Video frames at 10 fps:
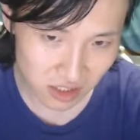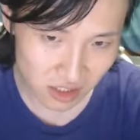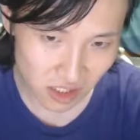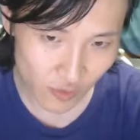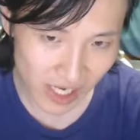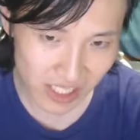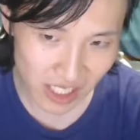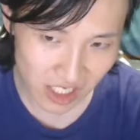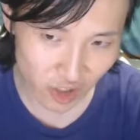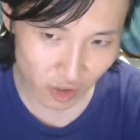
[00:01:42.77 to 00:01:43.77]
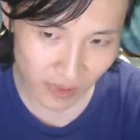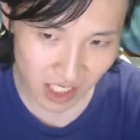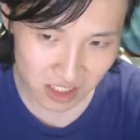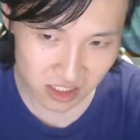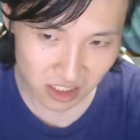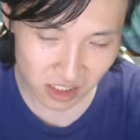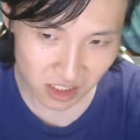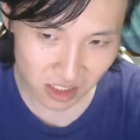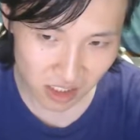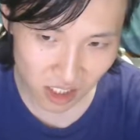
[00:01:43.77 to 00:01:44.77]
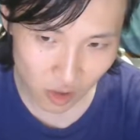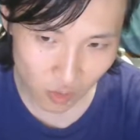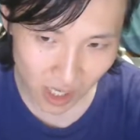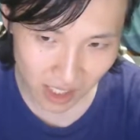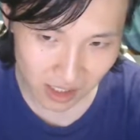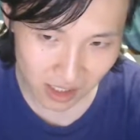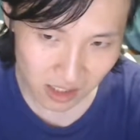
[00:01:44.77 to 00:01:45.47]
原点右边是客观，